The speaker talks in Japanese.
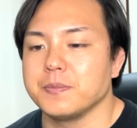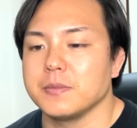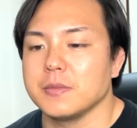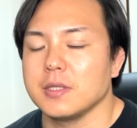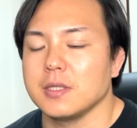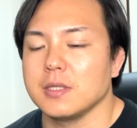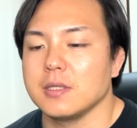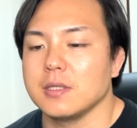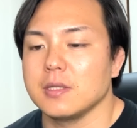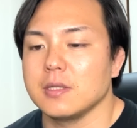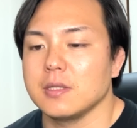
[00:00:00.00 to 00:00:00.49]
う
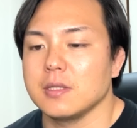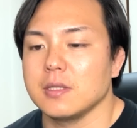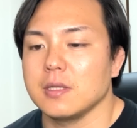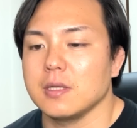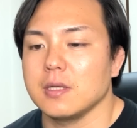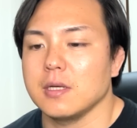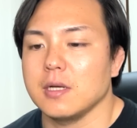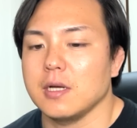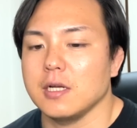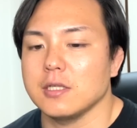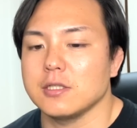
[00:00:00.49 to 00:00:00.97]

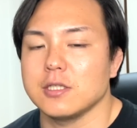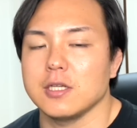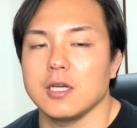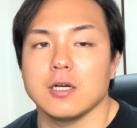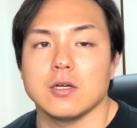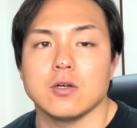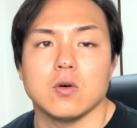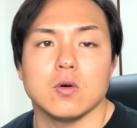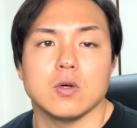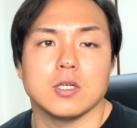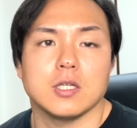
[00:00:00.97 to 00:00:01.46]
ん、活
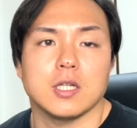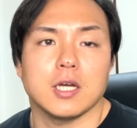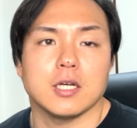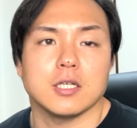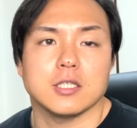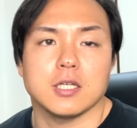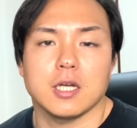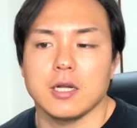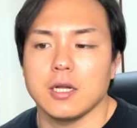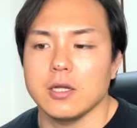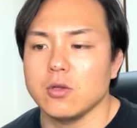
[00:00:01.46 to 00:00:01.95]
躍を期待
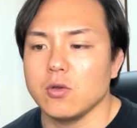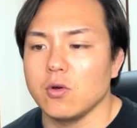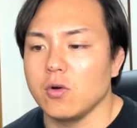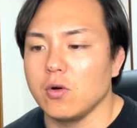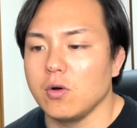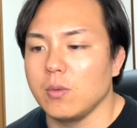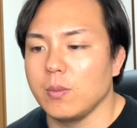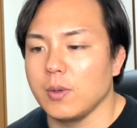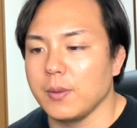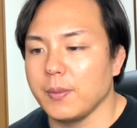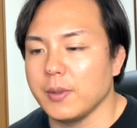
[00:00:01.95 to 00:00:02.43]
したいなと
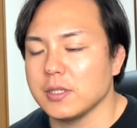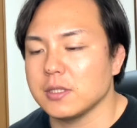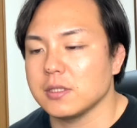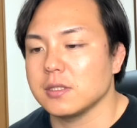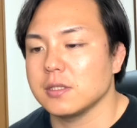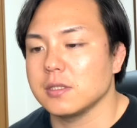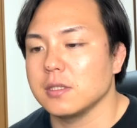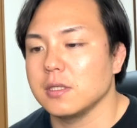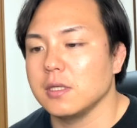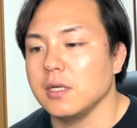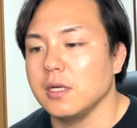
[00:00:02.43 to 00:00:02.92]
思いま
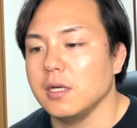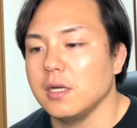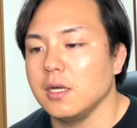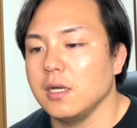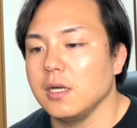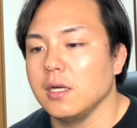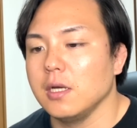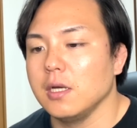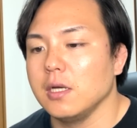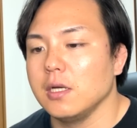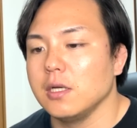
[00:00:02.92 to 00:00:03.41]
す。
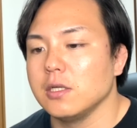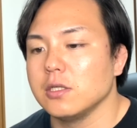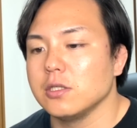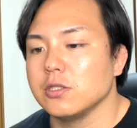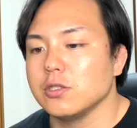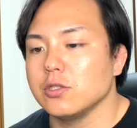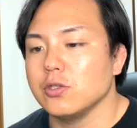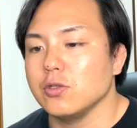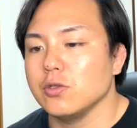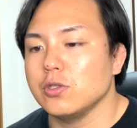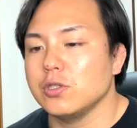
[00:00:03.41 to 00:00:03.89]

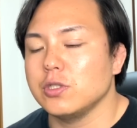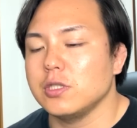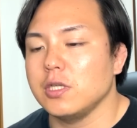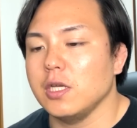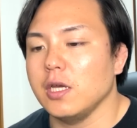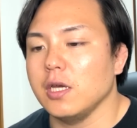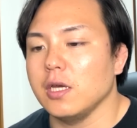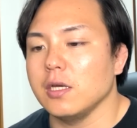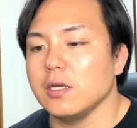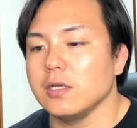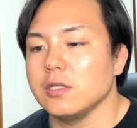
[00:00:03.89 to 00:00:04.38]
そし
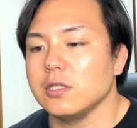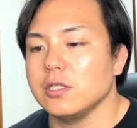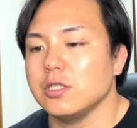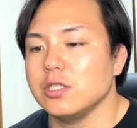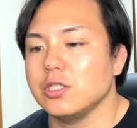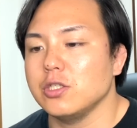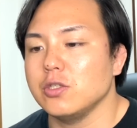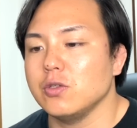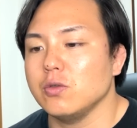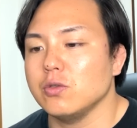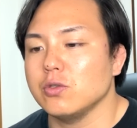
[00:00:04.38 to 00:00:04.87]
て、
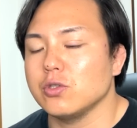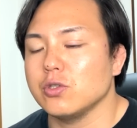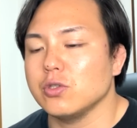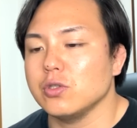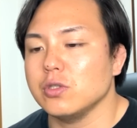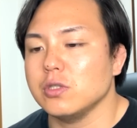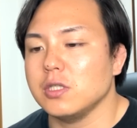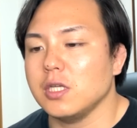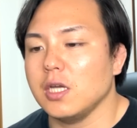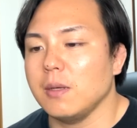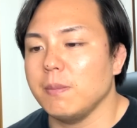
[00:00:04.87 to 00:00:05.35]
西の
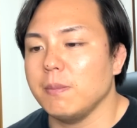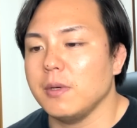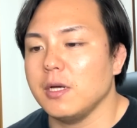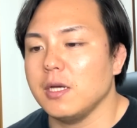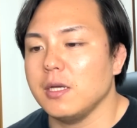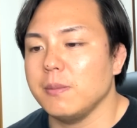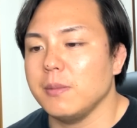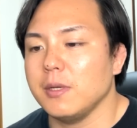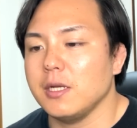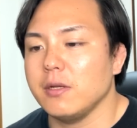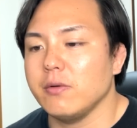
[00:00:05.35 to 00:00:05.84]
13
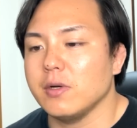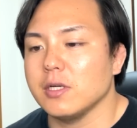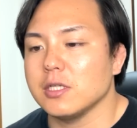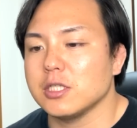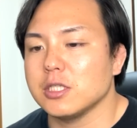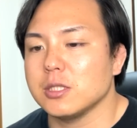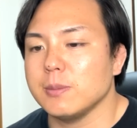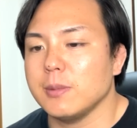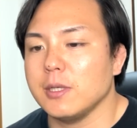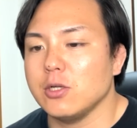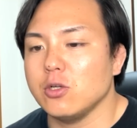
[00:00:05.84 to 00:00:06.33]
枚目には
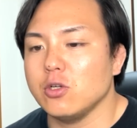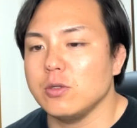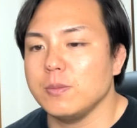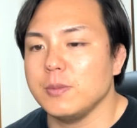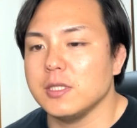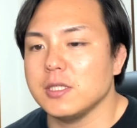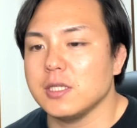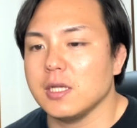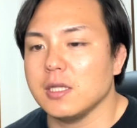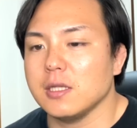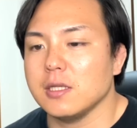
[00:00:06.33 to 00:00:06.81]
島の
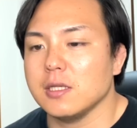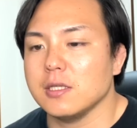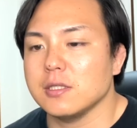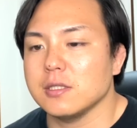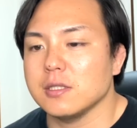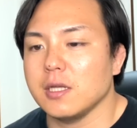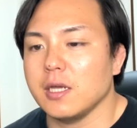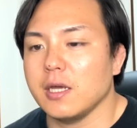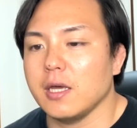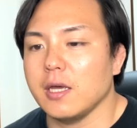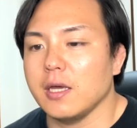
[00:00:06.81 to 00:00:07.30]
海さんです
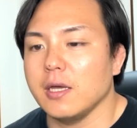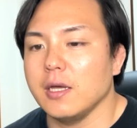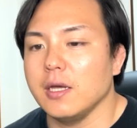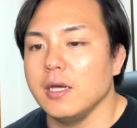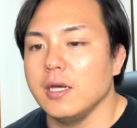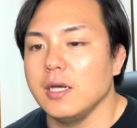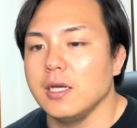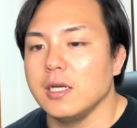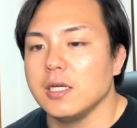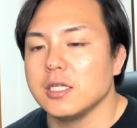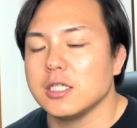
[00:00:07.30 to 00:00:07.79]
ね。
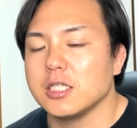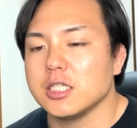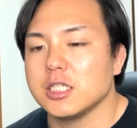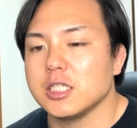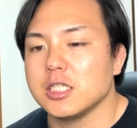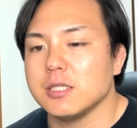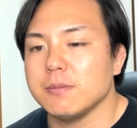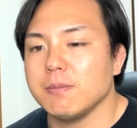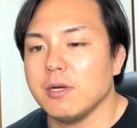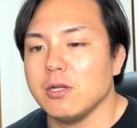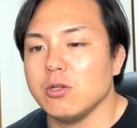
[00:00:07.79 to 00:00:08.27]

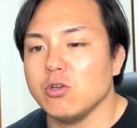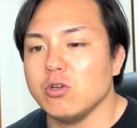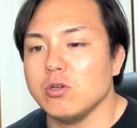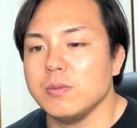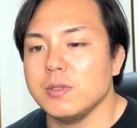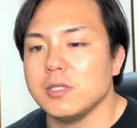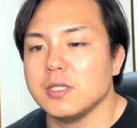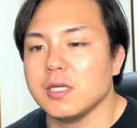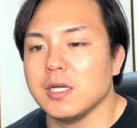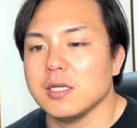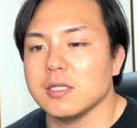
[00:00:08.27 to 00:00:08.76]
島の
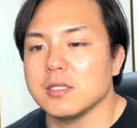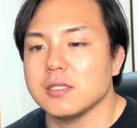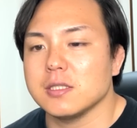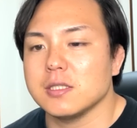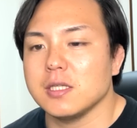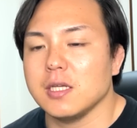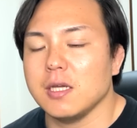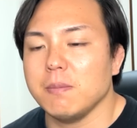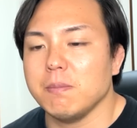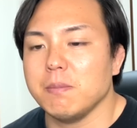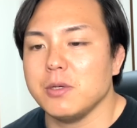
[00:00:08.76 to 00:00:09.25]
海さん、
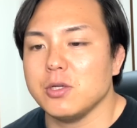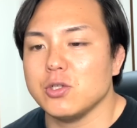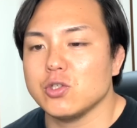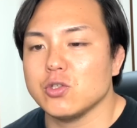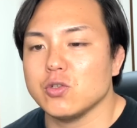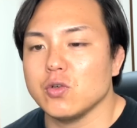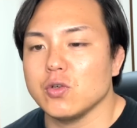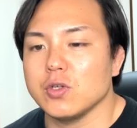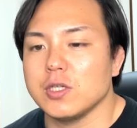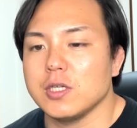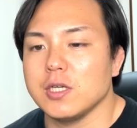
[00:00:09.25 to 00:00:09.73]
先場
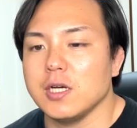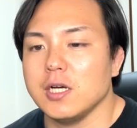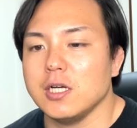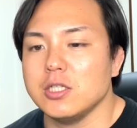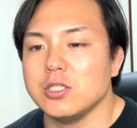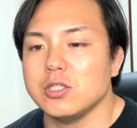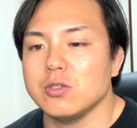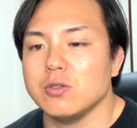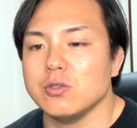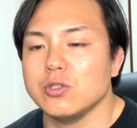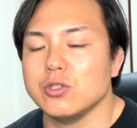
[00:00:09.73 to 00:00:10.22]
所、
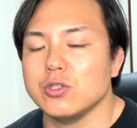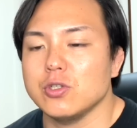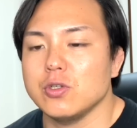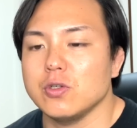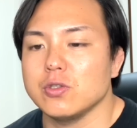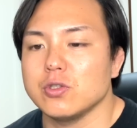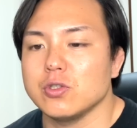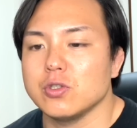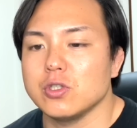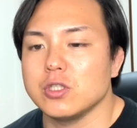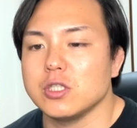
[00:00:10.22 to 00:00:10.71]
東の十両
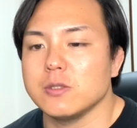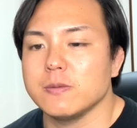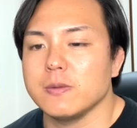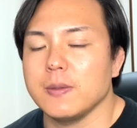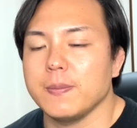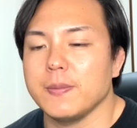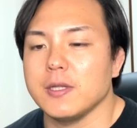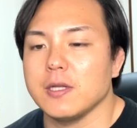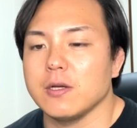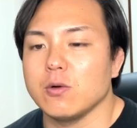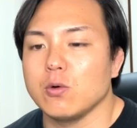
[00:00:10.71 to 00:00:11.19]
11
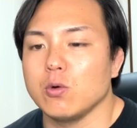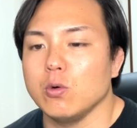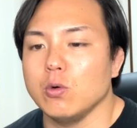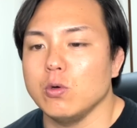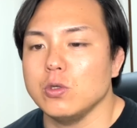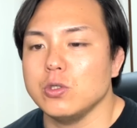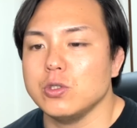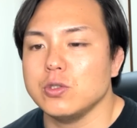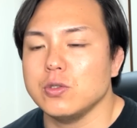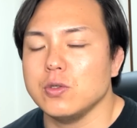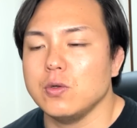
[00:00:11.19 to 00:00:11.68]
枚目で5
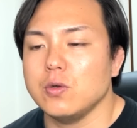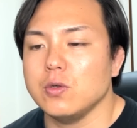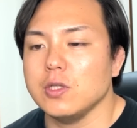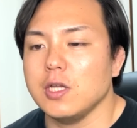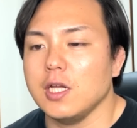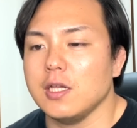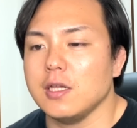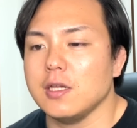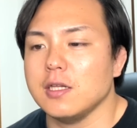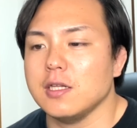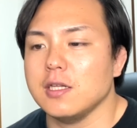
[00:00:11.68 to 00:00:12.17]
勝
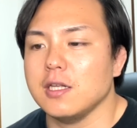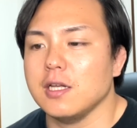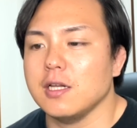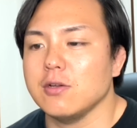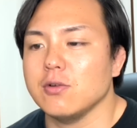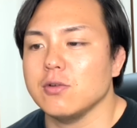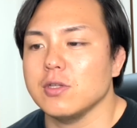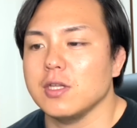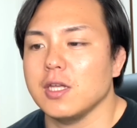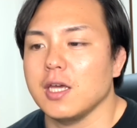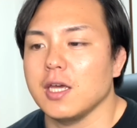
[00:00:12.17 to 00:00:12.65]
だった
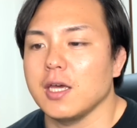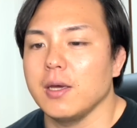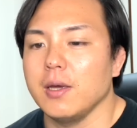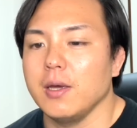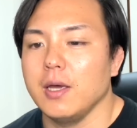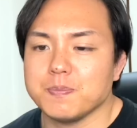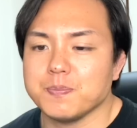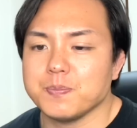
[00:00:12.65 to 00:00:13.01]
ので、